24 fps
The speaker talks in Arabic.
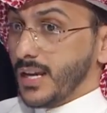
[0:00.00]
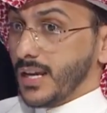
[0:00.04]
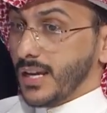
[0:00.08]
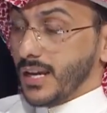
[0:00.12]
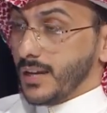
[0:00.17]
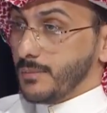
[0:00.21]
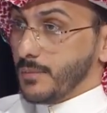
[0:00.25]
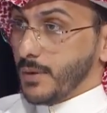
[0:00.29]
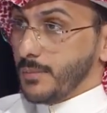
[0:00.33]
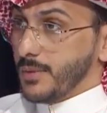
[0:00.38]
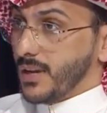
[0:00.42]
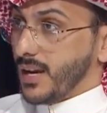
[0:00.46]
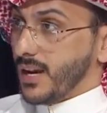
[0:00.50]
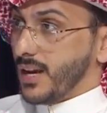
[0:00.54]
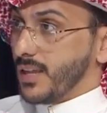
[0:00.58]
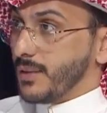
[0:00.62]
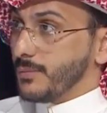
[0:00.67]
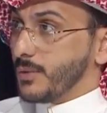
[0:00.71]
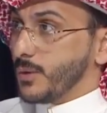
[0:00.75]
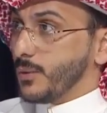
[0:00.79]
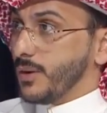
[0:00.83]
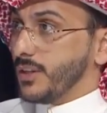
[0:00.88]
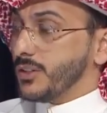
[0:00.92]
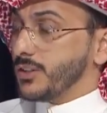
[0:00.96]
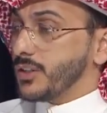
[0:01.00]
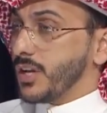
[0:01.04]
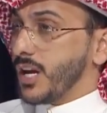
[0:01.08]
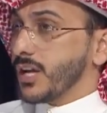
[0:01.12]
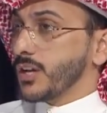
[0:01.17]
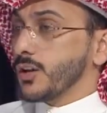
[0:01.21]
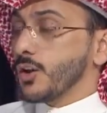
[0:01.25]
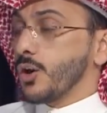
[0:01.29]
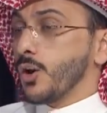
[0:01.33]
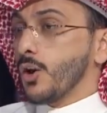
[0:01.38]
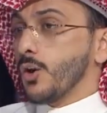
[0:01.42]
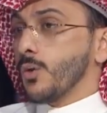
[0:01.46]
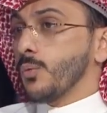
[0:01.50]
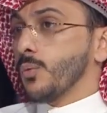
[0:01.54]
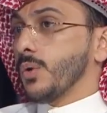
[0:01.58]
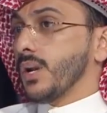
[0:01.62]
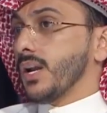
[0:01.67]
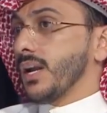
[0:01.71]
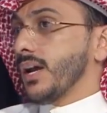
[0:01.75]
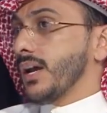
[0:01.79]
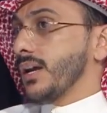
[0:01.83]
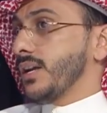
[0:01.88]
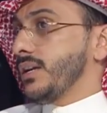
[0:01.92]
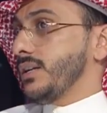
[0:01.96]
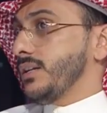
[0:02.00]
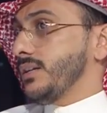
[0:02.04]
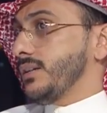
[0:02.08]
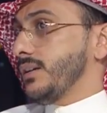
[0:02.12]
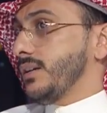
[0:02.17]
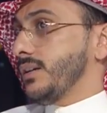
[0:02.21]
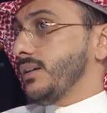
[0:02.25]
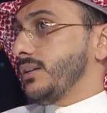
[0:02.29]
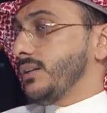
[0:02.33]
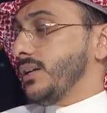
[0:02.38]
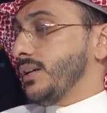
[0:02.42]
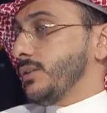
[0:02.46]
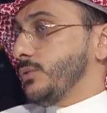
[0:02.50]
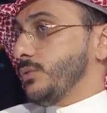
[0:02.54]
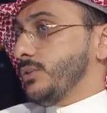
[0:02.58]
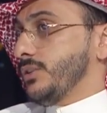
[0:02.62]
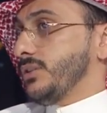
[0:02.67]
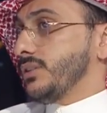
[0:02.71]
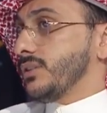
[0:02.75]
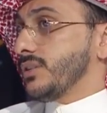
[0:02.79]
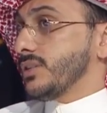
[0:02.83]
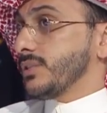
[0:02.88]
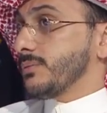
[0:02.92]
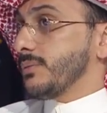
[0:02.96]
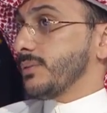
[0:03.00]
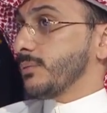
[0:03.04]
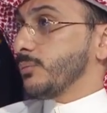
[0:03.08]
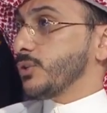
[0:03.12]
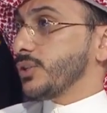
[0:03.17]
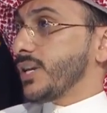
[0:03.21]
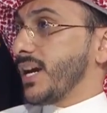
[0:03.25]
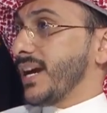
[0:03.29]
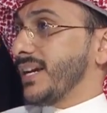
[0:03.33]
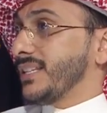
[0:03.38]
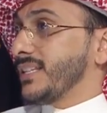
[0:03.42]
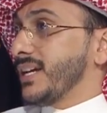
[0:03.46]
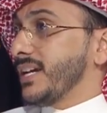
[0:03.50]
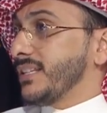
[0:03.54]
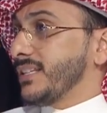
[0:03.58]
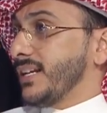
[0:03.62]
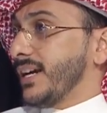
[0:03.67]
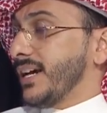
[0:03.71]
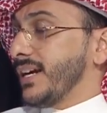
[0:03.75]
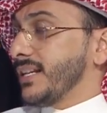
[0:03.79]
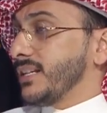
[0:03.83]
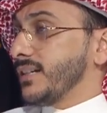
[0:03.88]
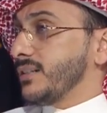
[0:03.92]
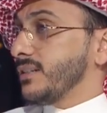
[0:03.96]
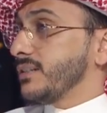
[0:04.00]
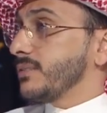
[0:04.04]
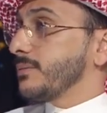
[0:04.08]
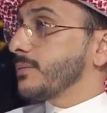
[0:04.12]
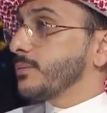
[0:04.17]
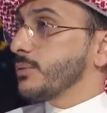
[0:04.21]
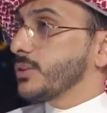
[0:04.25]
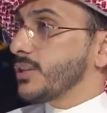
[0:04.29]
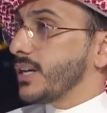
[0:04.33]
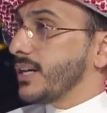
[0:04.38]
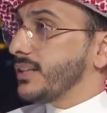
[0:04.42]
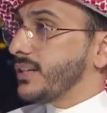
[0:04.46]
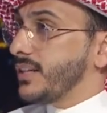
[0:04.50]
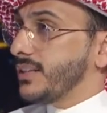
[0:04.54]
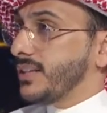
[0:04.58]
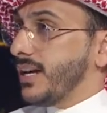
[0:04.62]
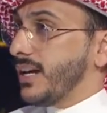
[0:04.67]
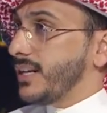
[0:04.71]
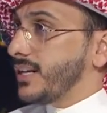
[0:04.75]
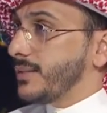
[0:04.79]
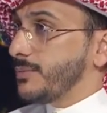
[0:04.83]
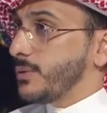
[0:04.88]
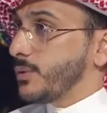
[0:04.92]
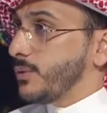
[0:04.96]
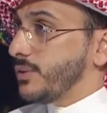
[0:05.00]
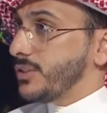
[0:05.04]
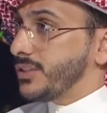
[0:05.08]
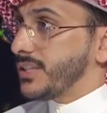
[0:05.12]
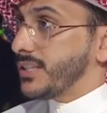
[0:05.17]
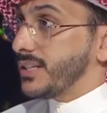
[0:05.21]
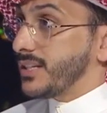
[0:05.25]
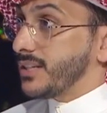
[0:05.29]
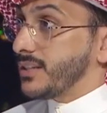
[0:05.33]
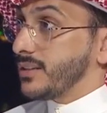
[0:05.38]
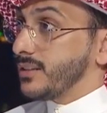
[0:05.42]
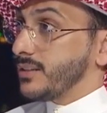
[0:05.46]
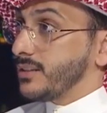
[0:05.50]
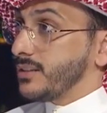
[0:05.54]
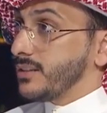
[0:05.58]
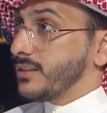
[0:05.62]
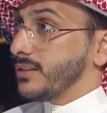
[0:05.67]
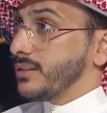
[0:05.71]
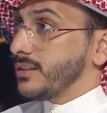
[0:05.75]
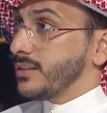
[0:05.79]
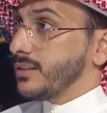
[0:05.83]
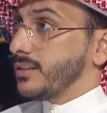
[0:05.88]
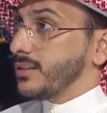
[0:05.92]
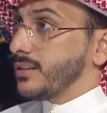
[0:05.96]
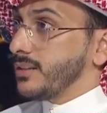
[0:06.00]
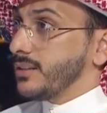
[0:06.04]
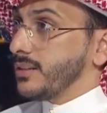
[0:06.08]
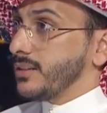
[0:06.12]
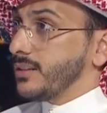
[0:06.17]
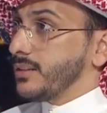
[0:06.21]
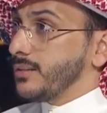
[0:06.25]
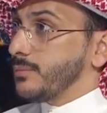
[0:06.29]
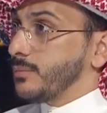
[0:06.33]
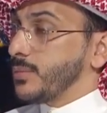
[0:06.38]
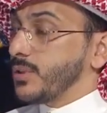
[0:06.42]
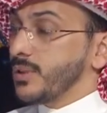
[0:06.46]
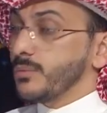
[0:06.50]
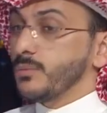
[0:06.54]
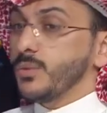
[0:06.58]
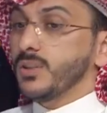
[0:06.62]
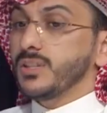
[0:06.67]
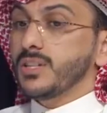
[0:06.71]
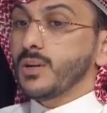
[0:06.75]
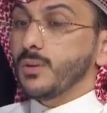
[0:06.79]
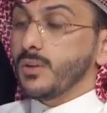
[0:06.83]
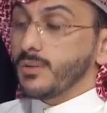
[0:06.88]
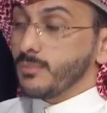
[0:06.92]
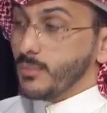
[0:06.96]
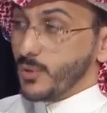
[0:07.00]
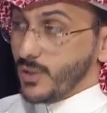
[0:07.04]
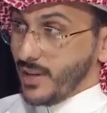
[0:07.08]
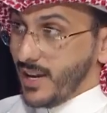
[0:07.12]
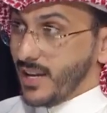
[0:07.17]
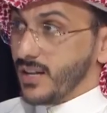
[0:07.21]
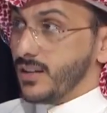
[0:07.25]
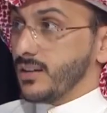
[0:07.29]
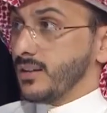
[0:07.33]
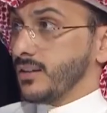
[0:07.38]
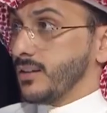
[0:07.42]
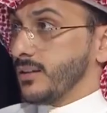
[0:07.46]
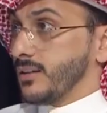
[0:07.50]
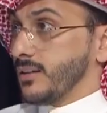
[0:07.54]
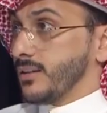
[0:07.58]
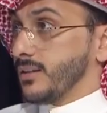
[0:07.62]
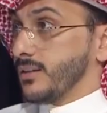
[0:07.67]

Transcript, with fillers: المبلغ هذا من وين جاك والله لانه عندي نسبه مشاهدات عاليه نسبه مشاهدات عاليه من وين جتك من المحتوى المنحل